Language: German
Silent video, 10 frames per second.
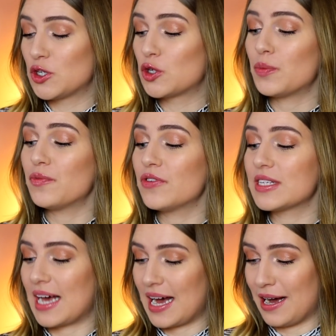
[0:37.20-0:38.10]

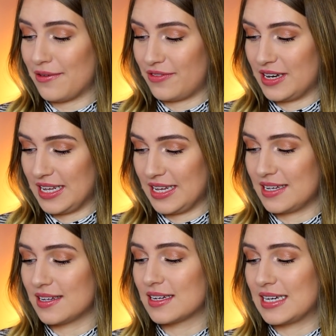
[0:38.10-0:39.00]
stumpfes Haar
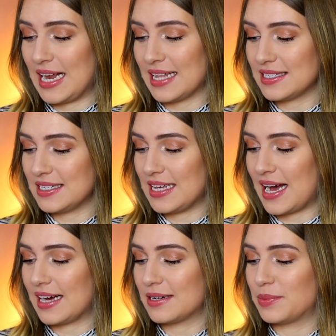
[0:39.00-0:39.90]
pflegen, Glanz in die
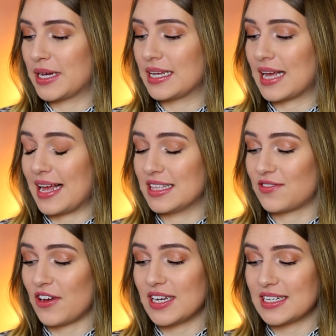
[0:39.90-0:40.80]
Haare bringen, einen
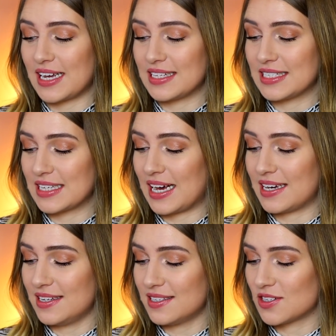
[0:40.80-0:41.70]
230
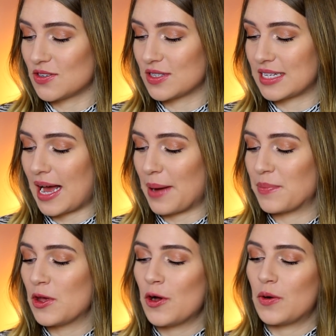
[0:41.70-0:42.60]
Grad Hitzeschutz haben
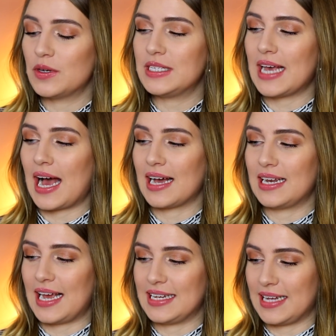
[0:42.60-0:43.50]
und die Haare
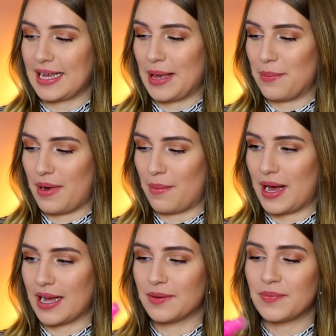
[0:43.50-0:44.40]
leichter kämmbar
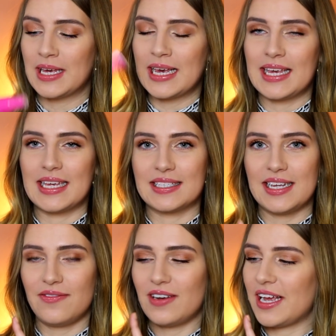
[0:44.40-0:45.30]
machen. Ihr
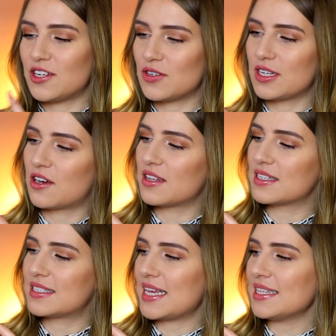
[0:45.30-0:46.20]
seht vielleicht schon, die
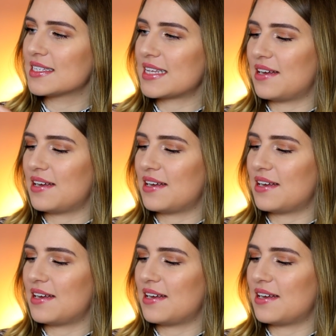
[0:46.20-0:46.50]
Konsistenz ist